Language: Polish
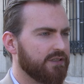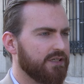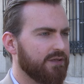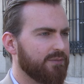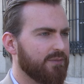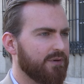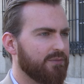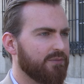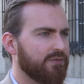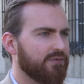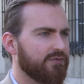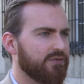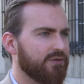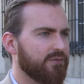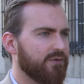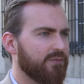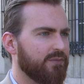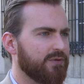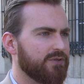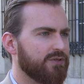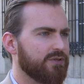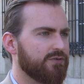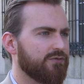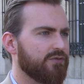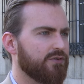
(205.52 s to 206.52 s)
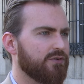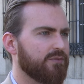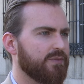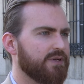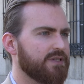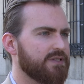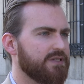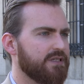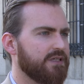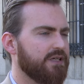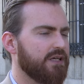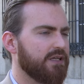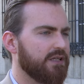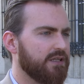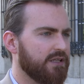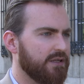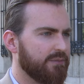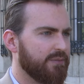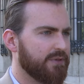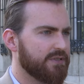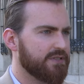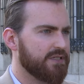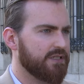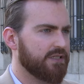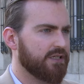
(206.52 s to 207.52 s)
nie mamy w tym momencie informacji, kiedy ta
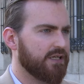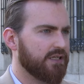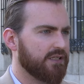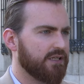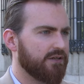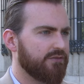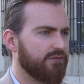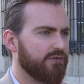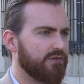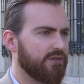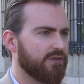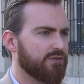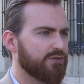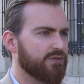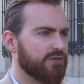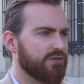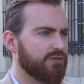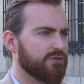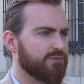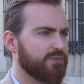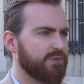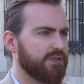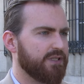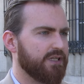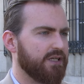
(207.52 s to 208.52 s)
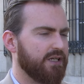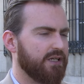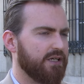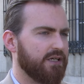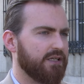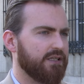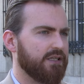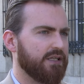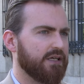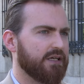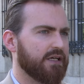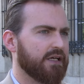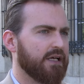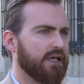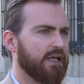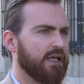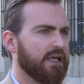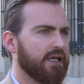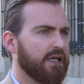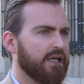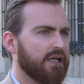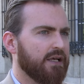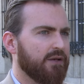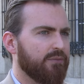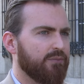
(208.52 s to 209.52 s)
pacjentka trafi do naszego szpitala, jednak
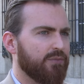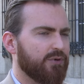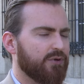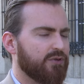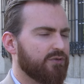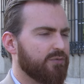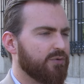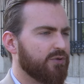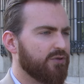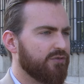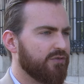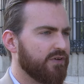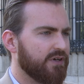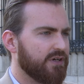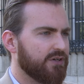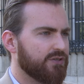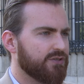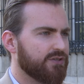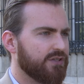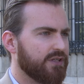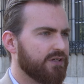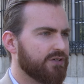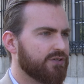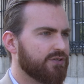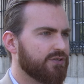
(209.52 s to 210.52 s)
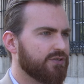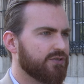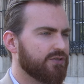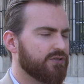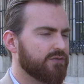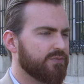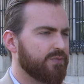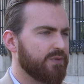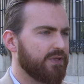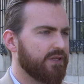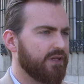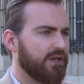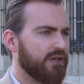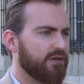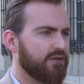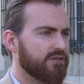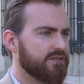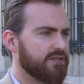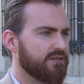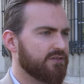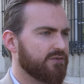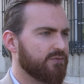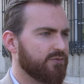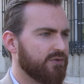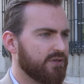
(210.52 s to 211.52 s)
biorąc pod uwagę, że nasz szpital jako
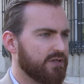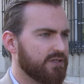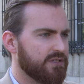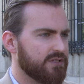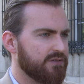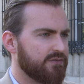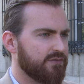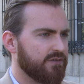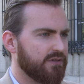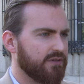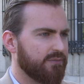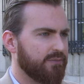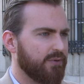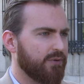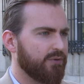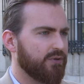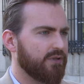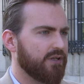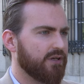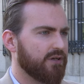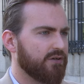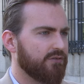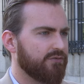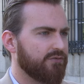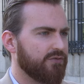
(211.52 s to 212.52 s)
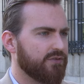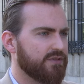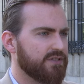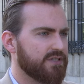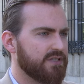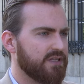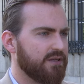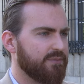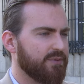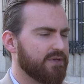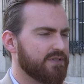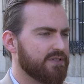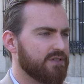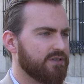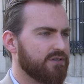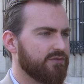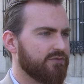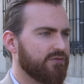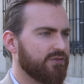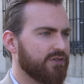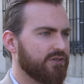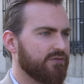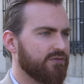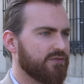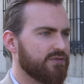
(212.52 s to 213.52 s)
centrum urazowe pełni taką funkcję dla pacjentów
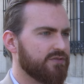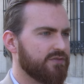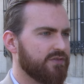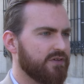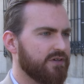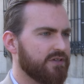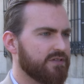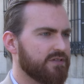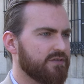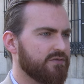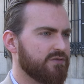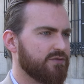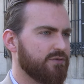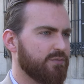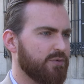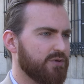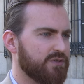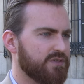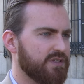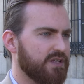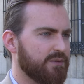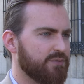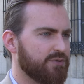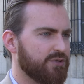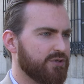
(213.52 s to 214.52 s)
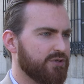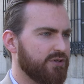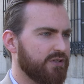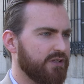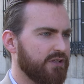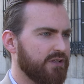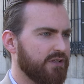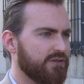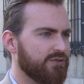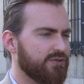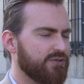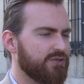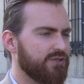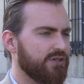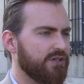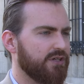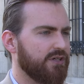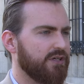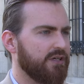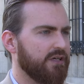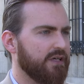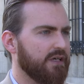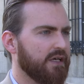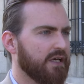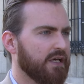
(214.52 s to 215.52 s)
województwa, jestem w 100% przekonany, że
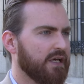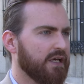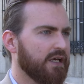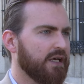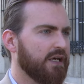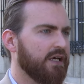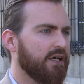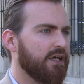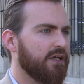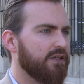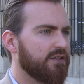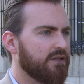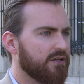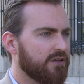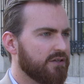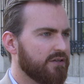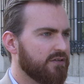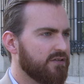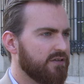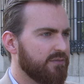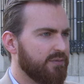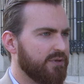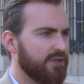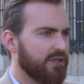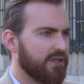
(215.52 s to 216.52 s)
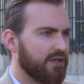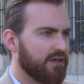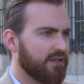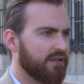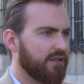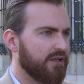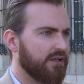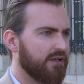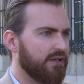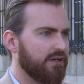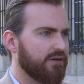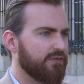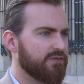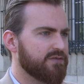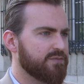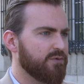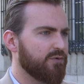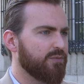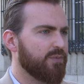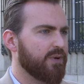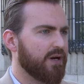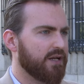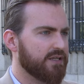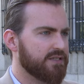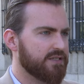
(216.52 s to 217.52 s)
dzięki interdyscyplinarnej
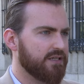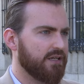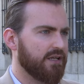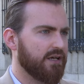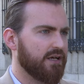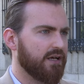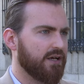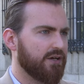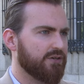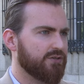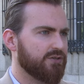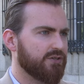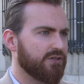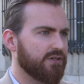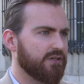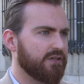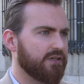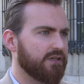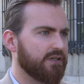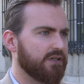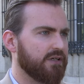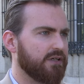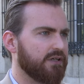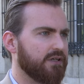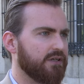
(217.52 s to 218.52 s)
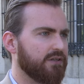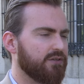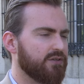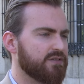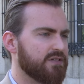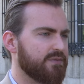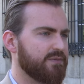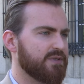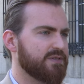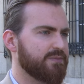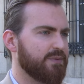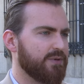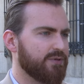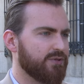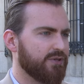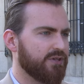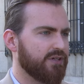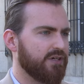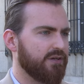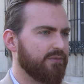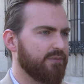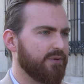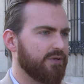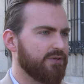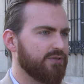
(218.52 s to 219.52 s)
współpracy lekarzy e, to
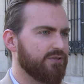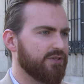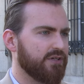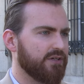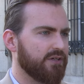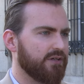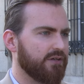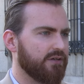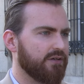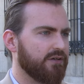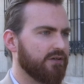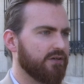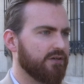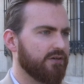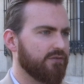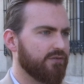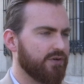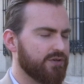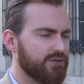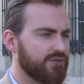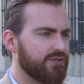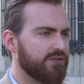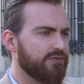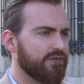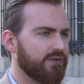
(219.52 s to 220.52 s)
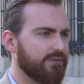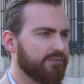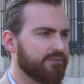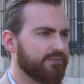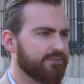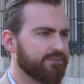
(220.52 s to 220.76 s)
zabezpieczenie będzie e, właściwe.